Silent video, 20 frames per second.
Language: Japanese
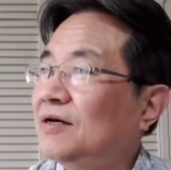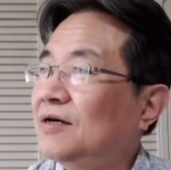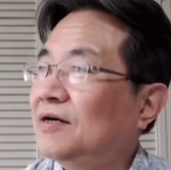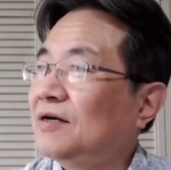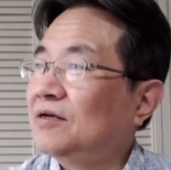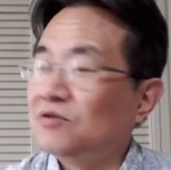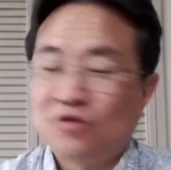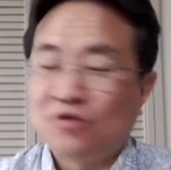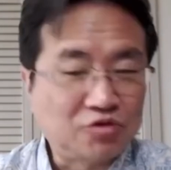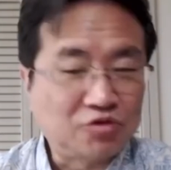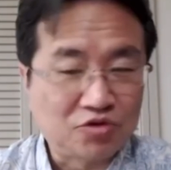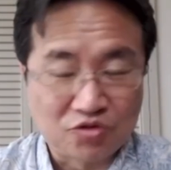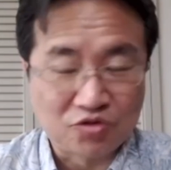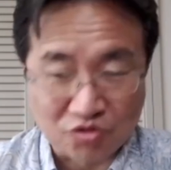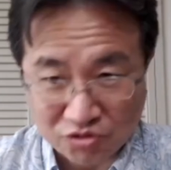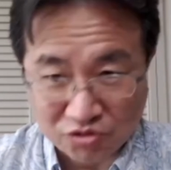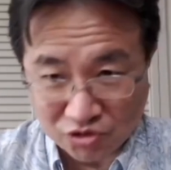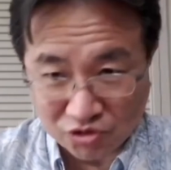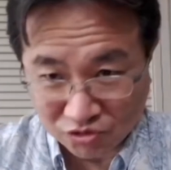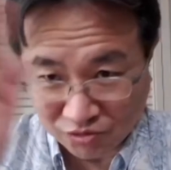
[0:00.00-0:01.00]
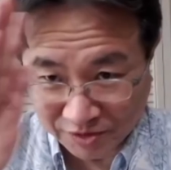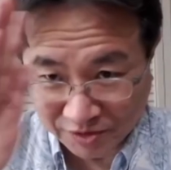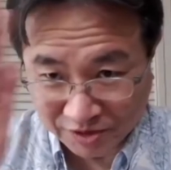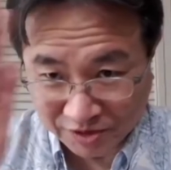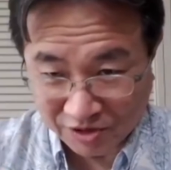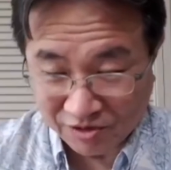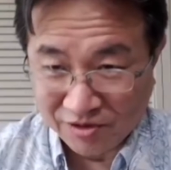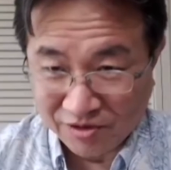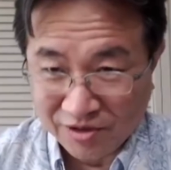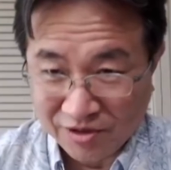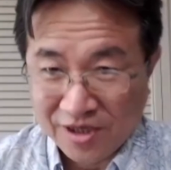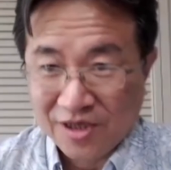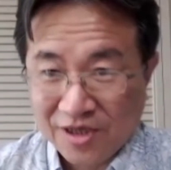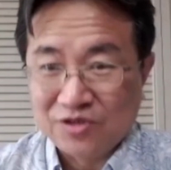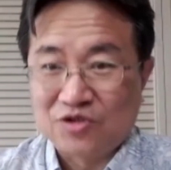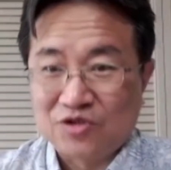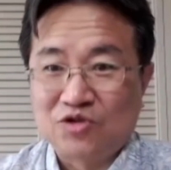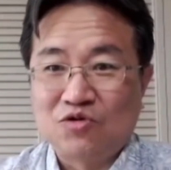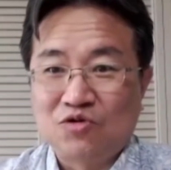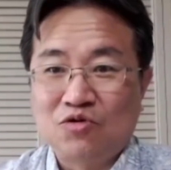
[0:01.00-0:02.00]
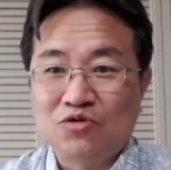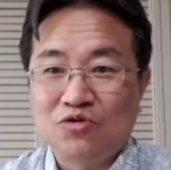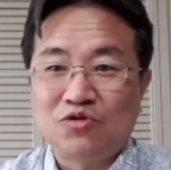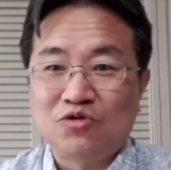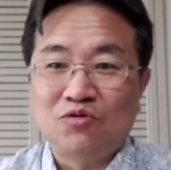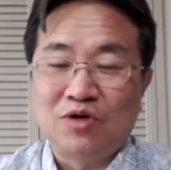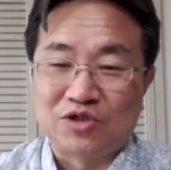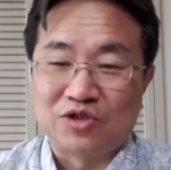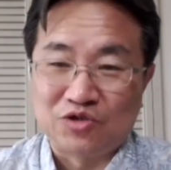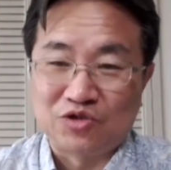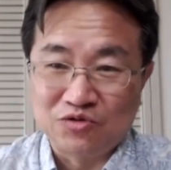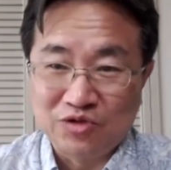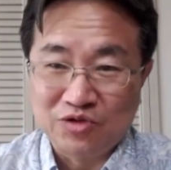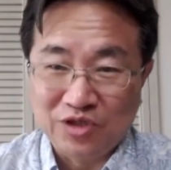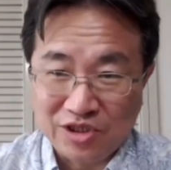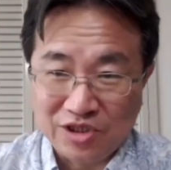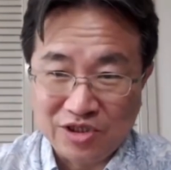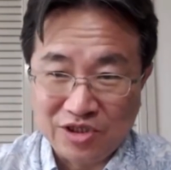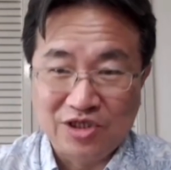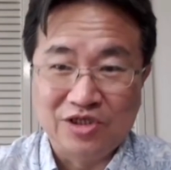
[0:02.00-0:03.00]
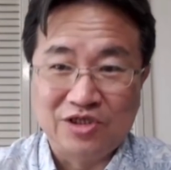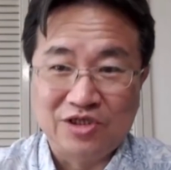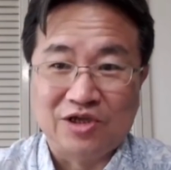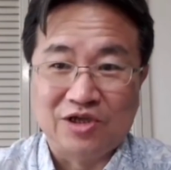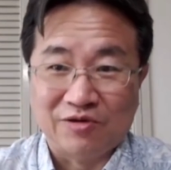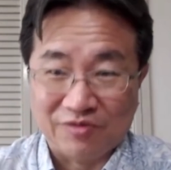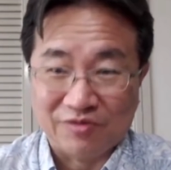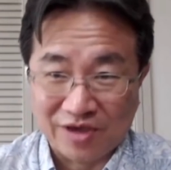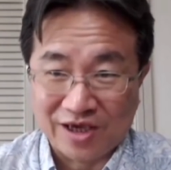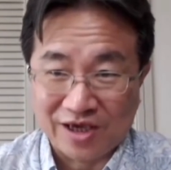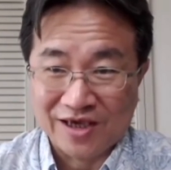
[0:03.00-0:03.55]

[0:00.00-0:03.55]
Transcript: い。いや、ちょっと、ちょっと待ってよ。仕事は衆議院議員だよね。